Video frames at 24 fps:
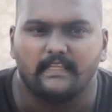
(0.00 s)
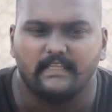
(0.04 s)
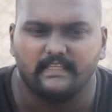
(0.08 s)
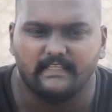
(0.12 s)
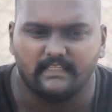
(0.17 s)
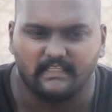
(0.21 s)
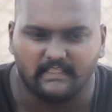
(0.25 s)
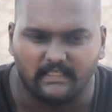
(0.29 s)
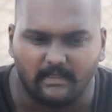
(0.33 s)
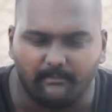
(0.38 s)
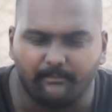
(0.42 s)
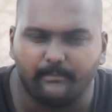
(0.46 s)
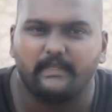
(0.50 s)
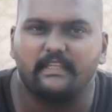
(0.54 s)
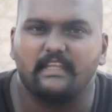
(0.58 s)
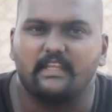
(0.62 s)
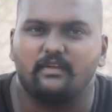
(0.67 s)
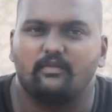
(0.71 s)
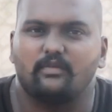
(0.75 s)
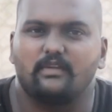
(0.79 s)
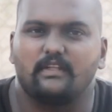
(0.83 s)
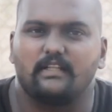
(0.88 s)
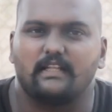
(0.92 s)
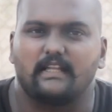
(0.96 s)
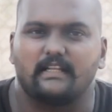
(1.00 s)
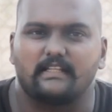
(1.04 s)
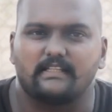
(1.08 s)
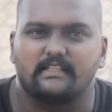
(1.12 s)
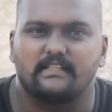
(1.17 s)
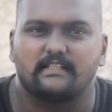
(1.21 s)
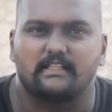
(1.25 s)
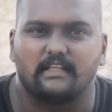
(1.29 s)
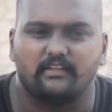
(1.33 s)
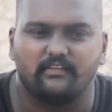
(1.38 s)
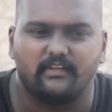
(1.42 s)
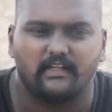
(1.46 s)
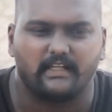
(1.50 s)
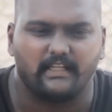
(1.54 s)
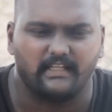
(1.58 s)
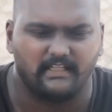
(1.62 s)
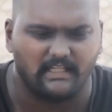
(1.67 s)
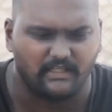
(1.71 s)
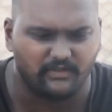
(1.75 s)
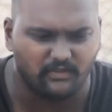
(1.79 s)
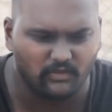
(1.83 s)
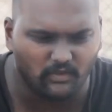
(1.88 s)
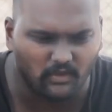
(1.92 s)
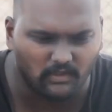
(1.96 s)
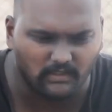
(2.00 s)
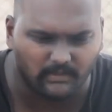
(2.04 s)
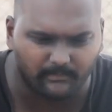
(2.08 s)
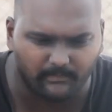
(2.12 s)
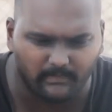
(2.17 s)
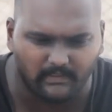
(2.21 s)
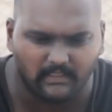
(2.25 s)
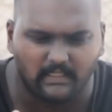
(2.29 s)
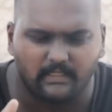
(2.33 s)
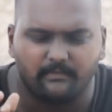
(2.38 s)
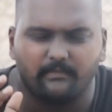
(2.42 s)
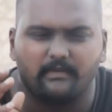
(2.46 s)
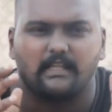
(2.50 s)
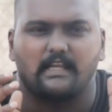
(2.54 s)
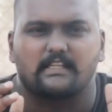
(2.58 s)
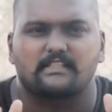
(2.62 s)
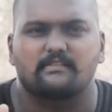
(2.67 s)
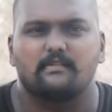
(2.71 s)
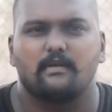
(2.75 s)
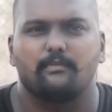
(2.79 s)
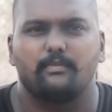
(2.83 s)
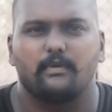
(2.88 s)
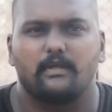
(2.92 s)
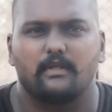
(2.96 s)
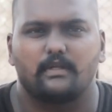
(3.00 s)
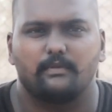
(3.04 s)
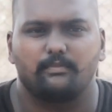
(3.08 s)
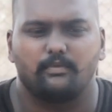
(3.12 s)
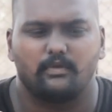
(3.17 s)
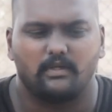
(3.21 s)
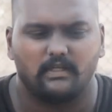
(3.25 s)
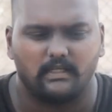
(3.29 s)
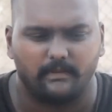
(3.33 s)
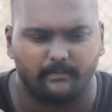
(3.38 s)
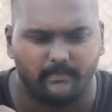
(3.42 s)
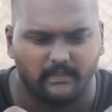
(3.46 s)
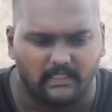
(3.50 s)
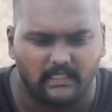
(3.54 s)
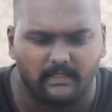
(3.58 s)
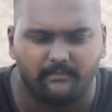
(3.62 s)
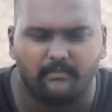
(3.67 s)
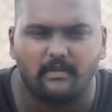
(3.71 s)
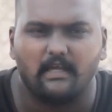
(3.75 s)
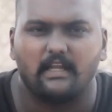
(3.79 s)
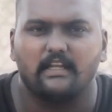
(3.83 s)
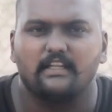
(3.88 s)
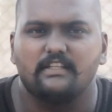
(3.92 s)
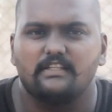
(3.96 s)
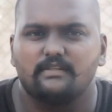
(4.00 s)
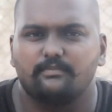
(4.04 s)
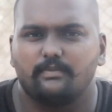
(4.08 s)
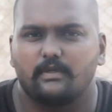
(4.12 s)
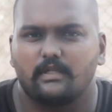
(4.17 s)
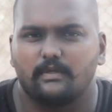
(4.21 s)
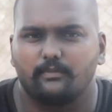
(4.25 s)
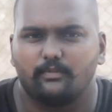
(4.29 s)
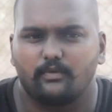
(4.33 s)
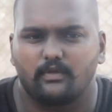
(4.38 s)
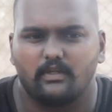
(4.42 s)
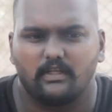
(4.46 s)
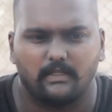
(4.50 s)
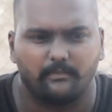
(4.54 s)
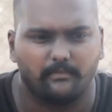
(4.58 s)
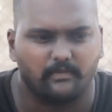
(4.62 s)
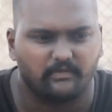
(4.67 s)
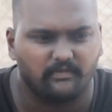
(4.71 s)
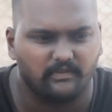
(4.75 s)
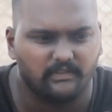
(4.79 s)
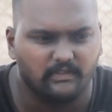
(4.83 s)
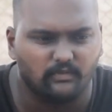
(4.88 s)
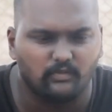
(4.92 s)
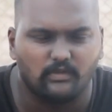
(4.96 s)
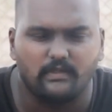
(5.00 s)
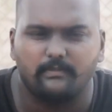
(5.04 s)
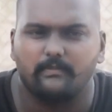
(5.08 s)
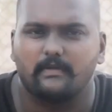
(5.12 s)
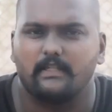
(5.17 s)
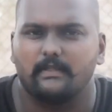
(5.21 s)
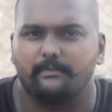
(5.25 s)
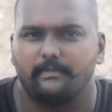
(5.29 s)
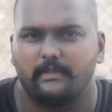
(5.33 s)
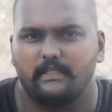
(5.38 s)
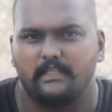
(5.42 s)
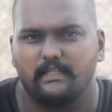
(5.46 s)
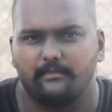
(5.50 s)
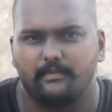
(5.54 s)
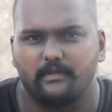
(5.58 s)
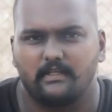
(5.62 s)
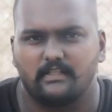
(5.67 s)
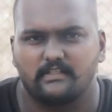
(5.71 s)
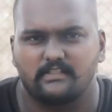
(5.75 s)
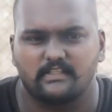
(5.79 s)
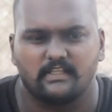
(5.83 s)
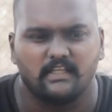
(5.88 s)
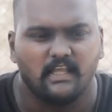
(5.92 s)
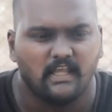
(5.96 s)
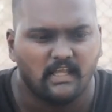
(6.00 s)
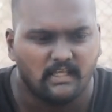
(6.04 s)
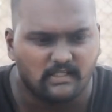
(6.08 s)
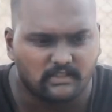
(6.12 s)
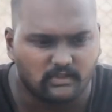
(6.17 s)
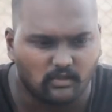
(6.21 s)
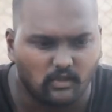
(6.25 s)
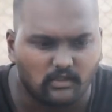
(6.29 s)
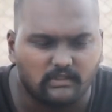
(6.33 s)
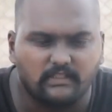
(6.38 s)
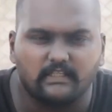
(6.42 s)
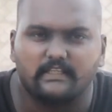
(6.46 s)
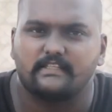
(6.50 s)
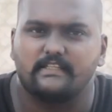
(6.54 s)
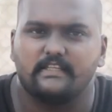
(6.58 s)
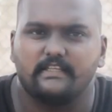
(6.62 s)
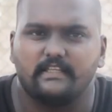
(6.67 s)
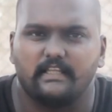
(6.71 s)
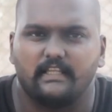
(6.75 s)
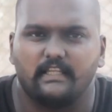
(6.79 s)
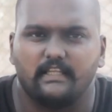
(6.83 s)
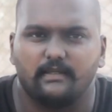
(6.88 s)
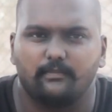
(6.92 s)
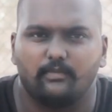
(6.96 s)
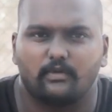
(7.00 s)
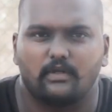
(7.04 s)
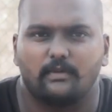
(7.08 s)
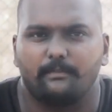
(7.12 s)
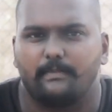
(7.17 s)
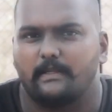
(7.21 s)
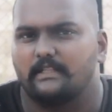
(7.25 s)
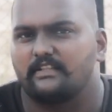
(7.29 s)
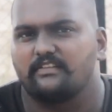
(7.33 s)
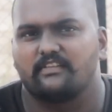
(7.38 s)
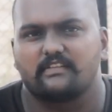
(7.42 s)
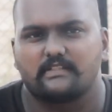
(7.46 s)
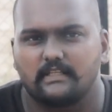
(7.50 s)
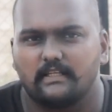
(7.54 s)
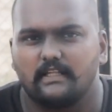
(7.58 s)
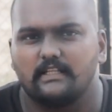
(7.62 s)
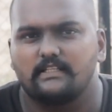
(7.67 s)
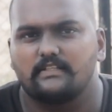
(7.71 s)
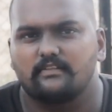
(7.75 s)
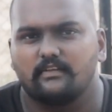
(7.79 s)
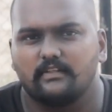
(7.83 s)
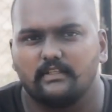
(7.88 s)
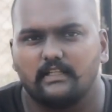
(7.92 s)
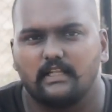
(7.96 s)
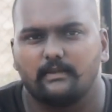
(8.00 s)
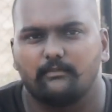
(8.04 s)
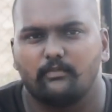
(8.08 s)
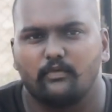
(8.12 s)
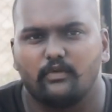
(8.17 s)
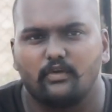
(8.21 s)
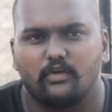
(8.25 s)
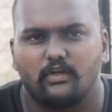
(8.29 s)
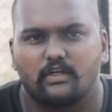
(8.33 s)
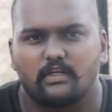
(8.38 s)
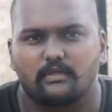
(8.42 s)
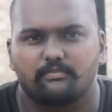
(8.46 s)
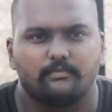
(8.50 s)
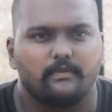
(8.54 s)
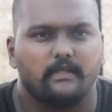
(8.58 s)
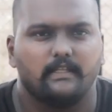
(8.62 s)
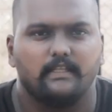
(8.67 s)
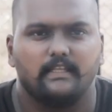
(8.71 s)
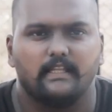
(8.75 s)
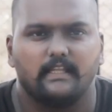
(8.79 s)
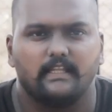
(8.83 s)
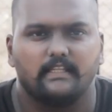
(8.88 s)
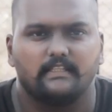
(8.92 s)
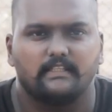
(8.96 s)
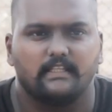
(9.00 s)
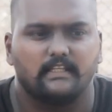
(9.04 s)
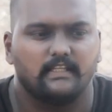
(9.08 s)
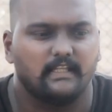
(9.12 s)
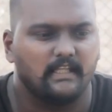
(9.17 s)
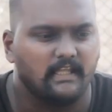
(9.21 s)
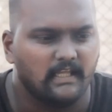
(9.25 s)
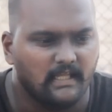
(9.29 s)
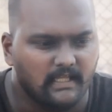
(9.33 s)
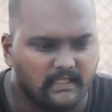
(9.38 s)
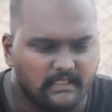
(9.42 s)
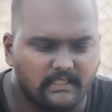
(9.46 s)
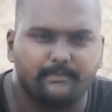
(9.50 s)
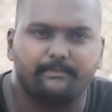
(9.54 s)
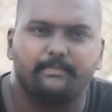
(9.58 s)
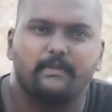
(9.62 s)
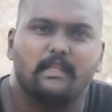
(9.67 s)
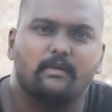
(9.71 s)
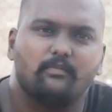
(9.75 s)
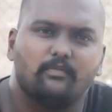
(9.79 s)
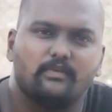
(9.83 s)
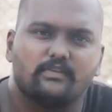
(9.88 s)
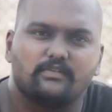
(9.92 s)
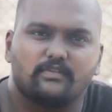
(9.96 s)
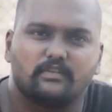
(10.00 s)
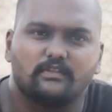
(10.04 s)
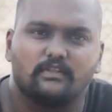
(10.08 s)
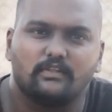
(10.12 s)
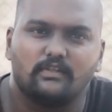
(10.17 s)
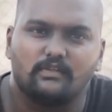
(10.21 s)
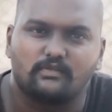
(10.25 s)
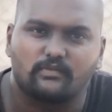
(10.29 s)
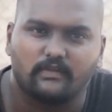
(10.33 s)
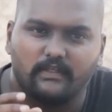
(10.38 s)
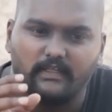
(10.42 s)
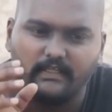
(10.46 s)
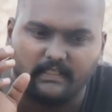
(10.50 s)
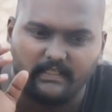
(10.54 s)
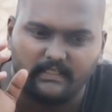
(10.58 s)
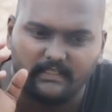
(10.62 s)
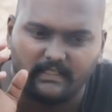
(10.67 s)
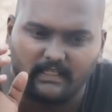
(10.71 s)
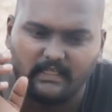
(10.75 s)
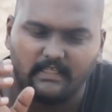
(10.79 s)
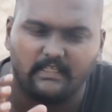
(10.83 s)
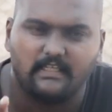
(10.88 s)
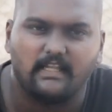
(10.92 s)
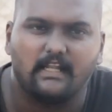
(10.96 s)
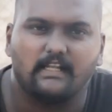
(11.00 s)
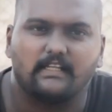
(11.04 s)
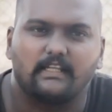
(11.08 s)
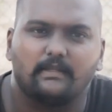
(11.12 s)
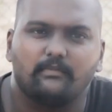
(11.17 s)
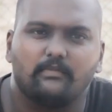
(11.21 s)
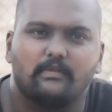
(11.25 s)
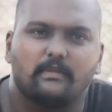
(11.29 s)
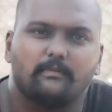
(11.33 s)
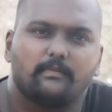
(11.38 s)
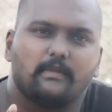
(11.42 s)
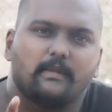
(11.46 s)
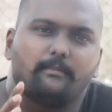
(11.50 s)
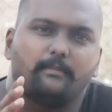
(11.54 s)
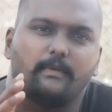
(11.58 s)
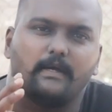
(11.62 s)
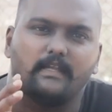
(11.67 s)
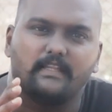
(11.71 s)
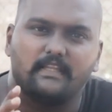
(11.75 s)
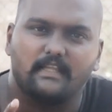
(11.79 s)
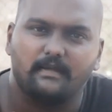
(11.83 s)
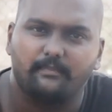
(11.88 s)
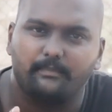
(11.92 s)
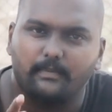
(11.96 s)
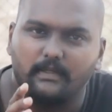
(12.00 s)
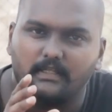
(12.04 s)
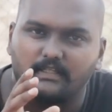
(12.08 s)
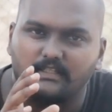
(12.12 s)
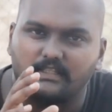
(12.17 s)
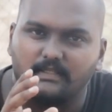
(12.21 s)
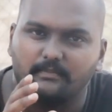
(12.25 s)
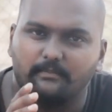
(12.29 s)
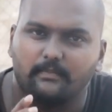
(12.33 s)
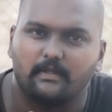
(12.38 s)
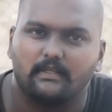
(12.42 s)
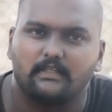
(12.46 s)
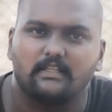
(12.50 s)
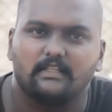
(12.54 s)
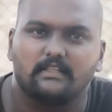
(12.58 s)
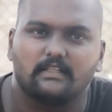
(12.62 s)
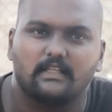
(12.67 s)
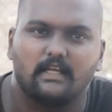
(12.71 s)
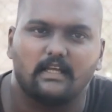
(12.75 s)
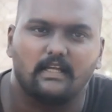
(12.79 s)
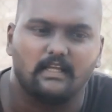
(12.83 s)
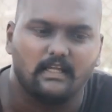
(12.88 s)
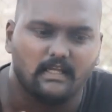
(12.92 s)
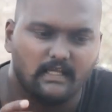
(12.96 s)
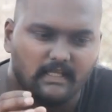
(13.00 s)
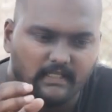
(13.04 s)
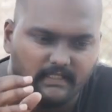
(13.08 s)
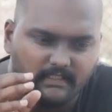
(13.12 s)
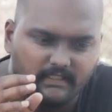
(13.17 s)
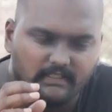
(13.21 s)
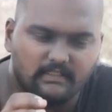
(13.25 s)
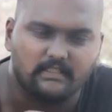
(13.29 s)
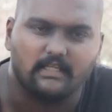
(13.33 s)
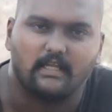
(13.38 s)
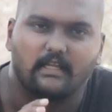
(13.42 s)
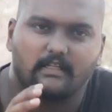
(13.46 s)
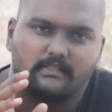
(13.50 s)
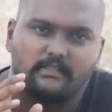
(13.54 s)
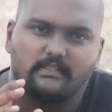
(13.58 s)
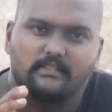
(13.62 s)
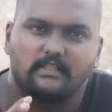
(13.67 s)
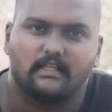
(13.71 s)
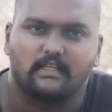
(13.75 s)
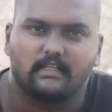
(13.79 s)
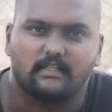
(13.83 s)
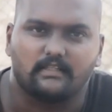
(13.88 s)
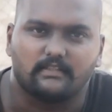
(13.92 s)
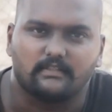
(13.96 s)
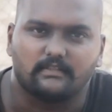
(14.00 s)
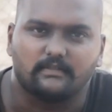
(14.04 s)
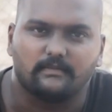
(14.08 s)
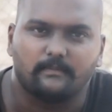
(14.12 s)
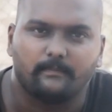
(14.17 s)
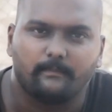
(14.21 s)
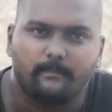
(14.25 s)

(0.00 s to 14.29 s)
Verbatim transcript: இங்கே நம்பிக்கையை கொடுக்குற அரசியல் தலைவரே கிடையாது ஐயோ நம்ம எல்லாருமே நாசமாக போயிட போகிறோம் நம்ம எல்லாமே அழிஞ்சு போயிட போகிறோம் நமக்கு வந்து உரிமைகள் பறிக்கப்பட்டுச்சு சோத்துக்கு அடிக்க போகிறோம் பத்து வருஷம் கழிச்சு வந்து நம்ம உயிரோடு இருக்குமா இல்லையான்னு தெரியல இப்பயே முடிச்சு வந்துடும் சொல்லிட்டு எல்லா டைமும் நம்மளை பயப்படுத்தி மட்டும்தான் இங்கே அரசியல் நடக்குது